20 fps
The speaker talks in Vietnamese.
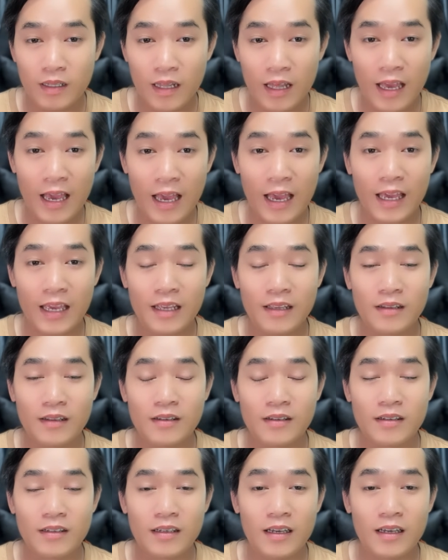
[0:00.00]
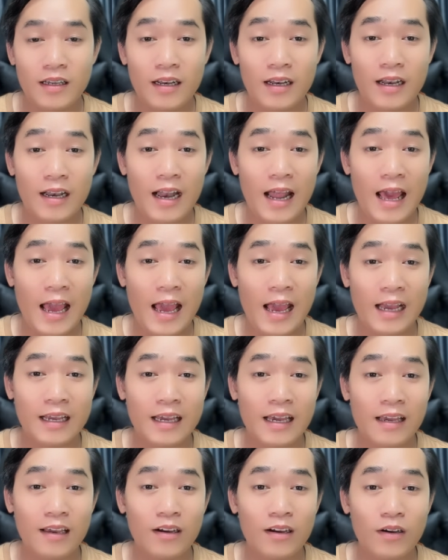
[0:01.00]
Hai là
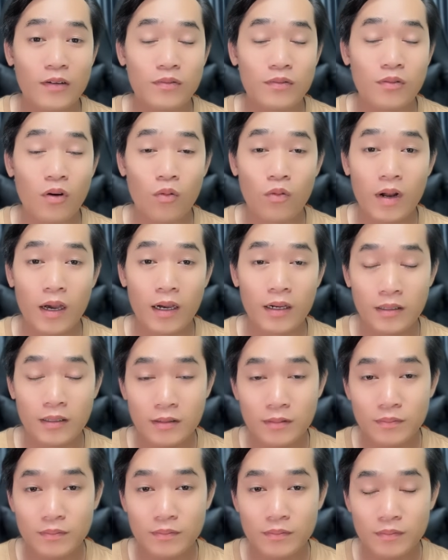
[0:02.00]
cái người phụ nữ